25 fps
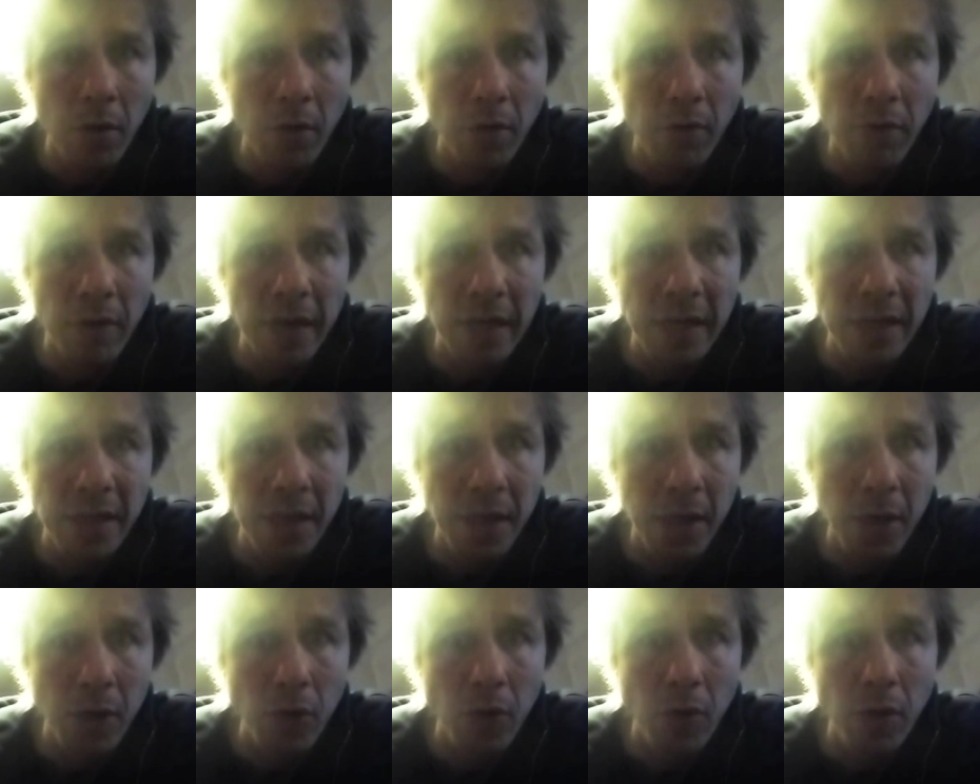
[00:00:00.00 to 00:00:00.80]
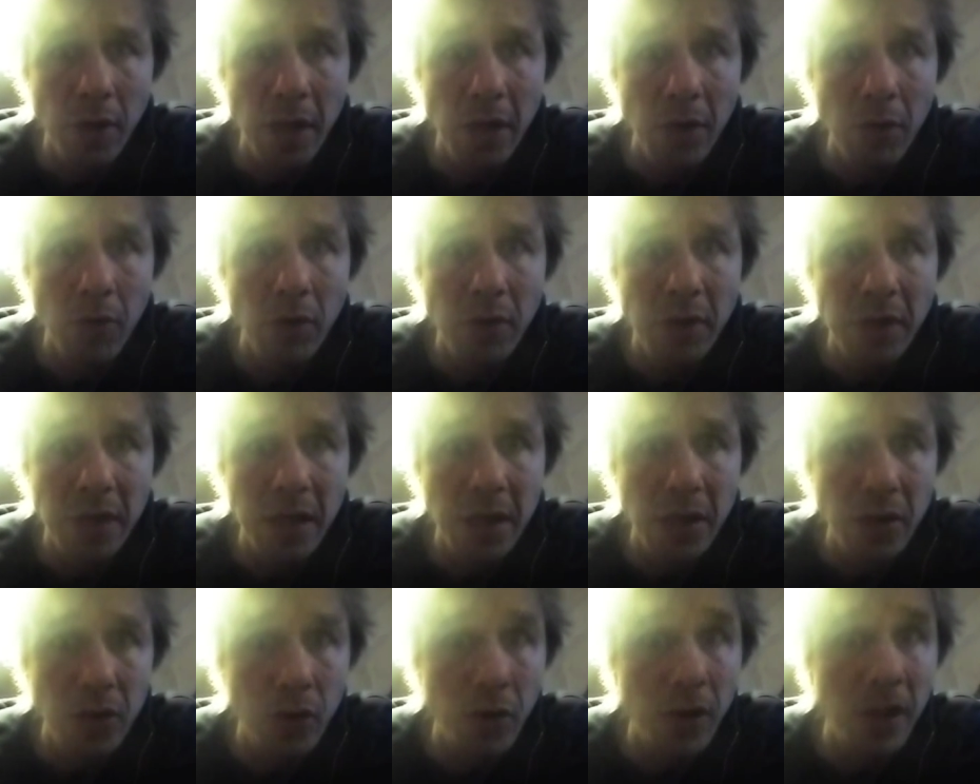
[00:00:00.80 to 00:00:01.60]
va essayer de
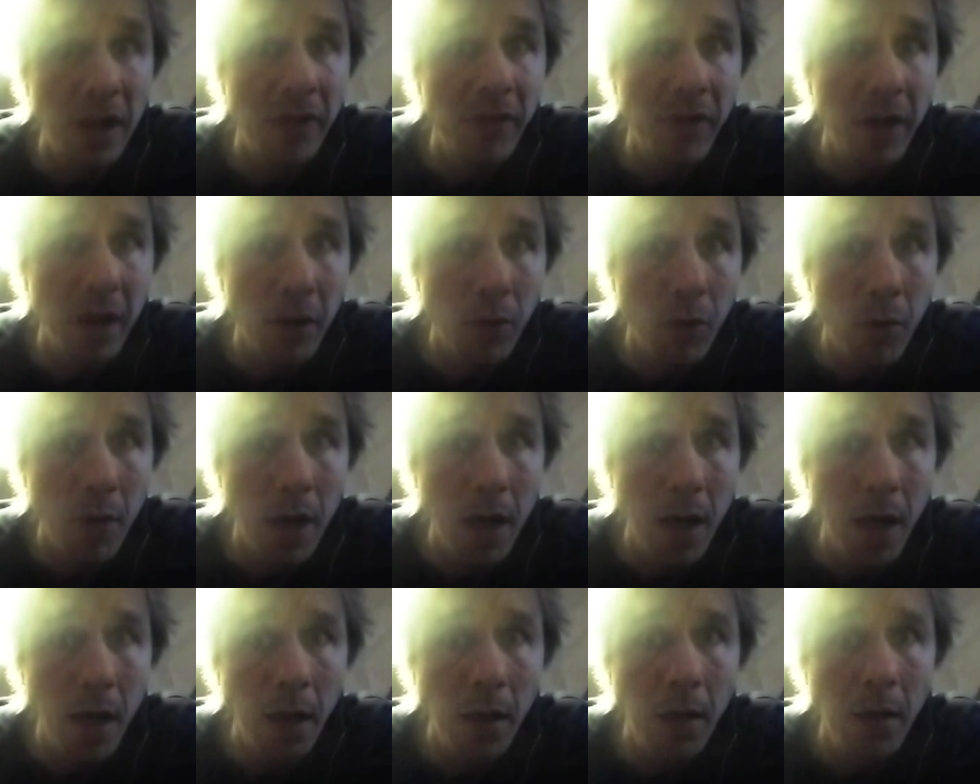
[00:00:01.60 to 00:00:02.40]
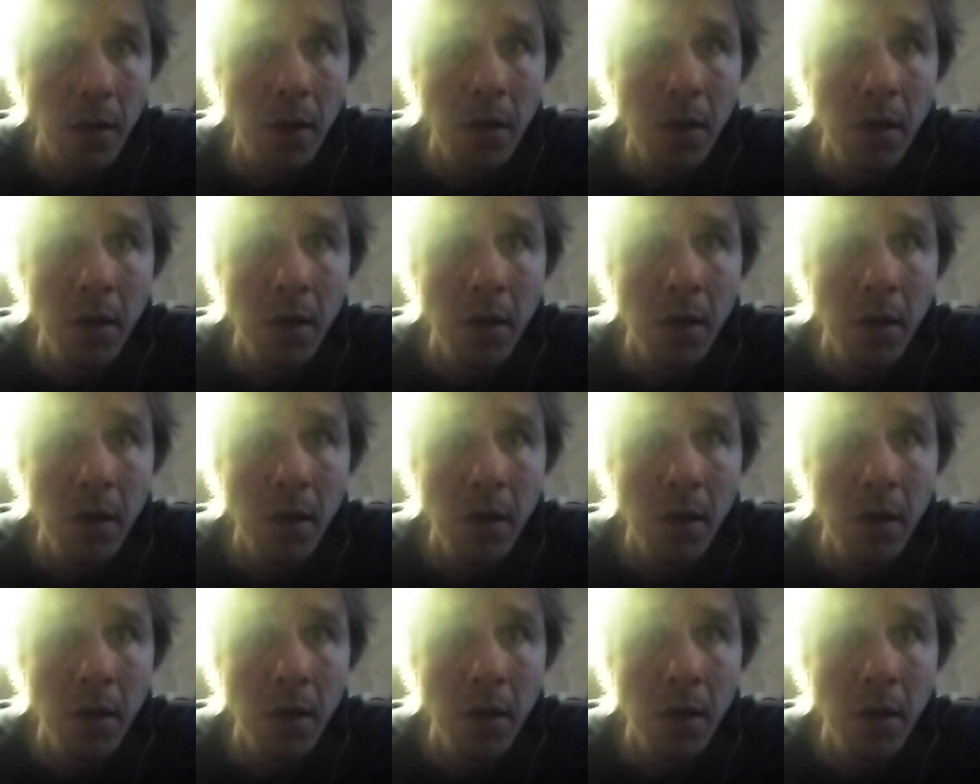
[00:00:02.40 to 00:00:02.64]
négocier son avaloir,